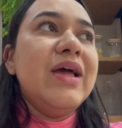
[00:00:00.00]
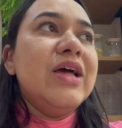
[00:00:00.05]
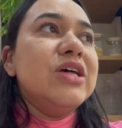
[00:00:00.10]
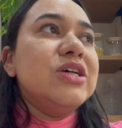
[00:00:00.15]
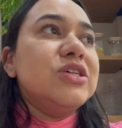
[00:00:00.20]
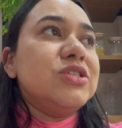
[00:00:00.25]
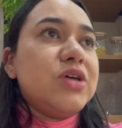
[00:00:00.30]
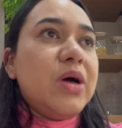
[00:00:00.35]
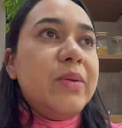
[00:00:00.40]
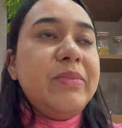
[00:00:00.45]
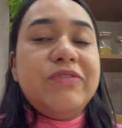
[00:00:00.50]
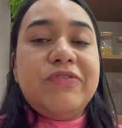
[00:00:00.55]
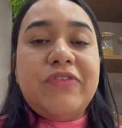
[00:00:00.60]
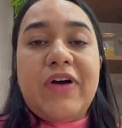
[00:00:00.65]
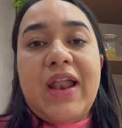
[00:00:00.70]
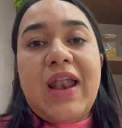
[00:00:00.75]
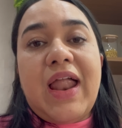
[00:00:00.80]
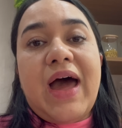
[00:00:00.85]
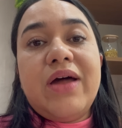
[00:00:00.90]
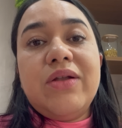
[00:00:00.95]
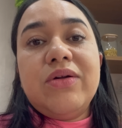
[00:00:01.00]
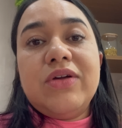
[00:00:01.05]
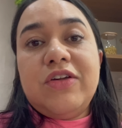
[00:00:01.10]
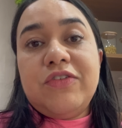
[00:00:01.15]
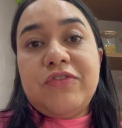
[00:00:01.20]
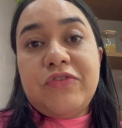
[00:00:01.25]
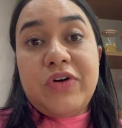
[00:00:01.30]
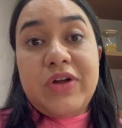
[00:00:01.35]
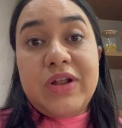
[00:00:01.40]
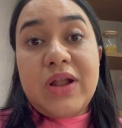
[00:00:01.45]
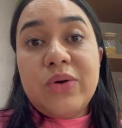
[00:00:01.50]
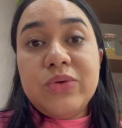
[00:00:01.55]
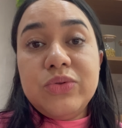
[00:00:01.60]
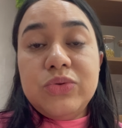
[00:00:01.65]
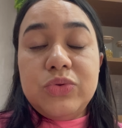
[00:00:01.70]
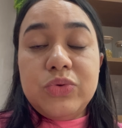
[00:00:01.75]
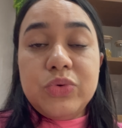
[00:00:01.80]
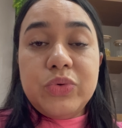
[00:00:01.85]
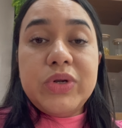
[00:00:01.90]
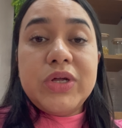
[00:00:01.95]
Só me falaram que foi na
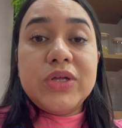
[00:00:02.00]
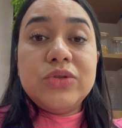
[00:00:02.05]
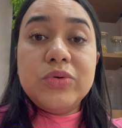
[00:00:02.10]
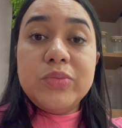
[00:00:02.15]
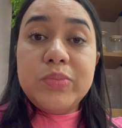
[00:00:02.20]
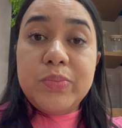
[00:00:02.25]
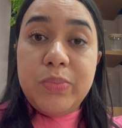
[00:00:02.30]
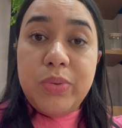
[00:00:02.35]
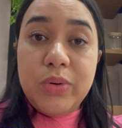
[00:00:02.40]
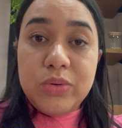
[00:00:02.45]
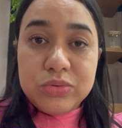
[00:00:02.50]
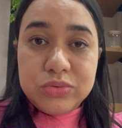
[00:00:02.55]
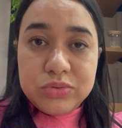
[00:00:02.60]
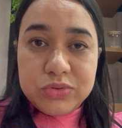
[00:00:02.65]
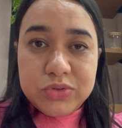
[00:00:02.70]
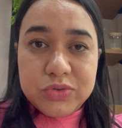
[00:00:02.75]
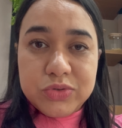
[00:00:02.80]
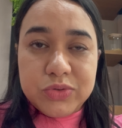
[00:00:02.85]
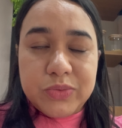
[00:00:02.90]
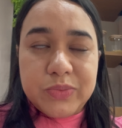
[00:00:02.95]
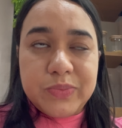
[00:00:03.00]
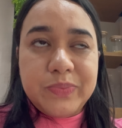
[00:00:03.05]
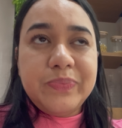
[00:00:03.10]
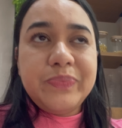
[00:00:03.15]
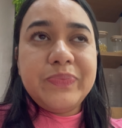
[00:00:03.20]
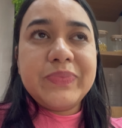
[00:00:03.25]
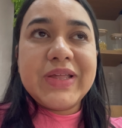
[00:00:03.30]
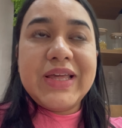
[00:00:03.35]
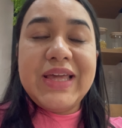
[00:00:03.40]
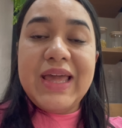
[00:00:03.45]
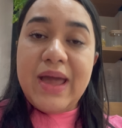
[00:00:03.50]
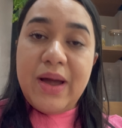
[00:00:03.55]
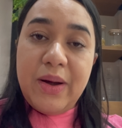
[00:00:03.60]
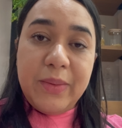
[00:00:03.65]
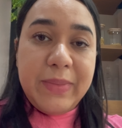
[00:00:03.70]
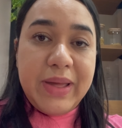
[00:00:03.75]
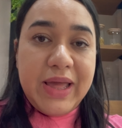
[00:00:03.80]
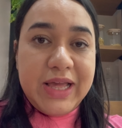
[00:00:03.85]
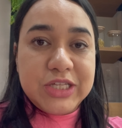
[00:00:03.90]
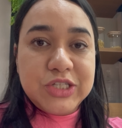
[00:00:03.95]
altura do pulso. E
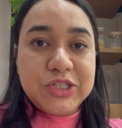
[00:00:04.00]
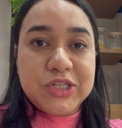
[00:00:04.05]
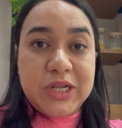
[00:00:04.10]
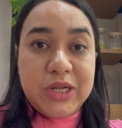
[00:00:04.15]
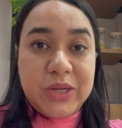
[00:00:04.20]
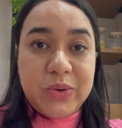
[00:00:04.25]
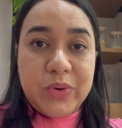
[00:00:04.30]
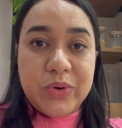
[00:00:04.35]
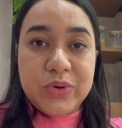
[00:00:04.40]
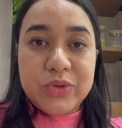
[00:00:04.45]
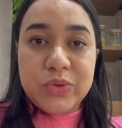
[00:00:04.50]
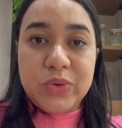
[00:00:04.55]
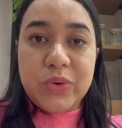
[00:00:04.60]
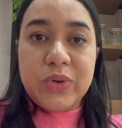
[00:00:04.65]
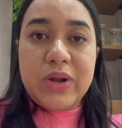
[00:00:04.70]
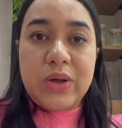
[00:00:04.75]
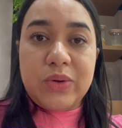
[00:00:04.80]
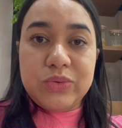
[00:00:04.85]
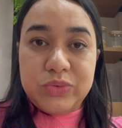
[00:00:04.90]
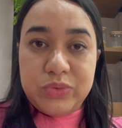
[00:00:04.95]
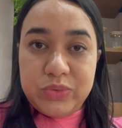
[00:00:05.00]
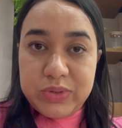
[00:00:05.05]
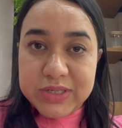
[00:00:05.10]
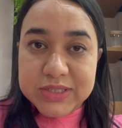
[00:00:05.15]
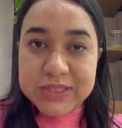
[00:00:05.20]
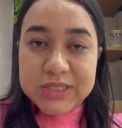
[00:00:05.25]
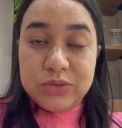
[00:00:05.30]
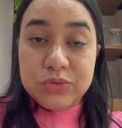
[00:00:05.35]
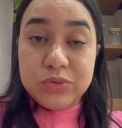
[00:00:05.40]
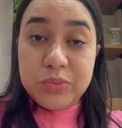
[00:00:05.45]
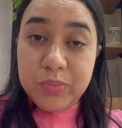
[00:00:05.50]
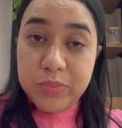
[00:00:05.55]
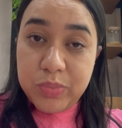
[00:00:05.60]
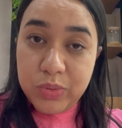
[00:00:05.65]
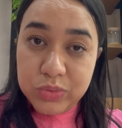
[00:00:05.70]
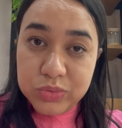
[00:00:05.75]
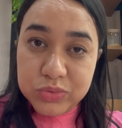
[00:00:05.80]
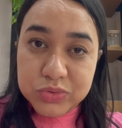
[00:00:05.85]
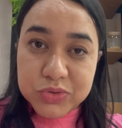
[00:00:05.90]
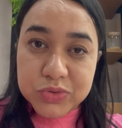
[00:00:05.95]
realmente, ele cortou na altura assim do
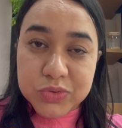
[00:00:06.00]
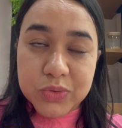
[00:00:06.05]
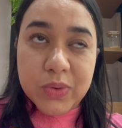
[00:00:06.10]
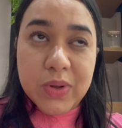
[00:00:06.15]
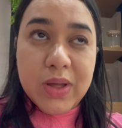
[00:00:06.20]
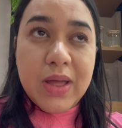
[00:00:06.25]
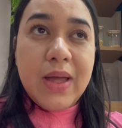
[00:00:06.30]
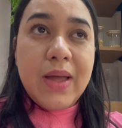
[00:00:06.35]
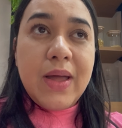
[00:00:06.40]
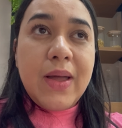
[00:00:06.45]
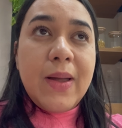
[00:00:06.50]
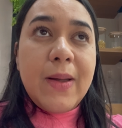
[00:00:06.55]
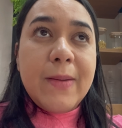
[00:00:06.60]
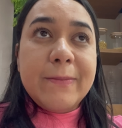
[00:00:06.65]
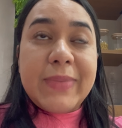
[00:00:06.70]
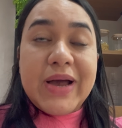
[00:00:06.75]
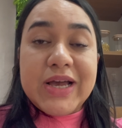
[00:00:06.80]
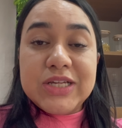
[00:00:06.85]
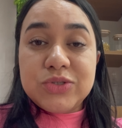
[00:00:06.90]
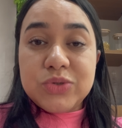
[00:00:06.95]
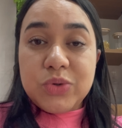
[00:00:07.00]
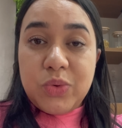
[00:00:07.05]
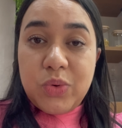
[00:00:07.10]
pulso. Mas o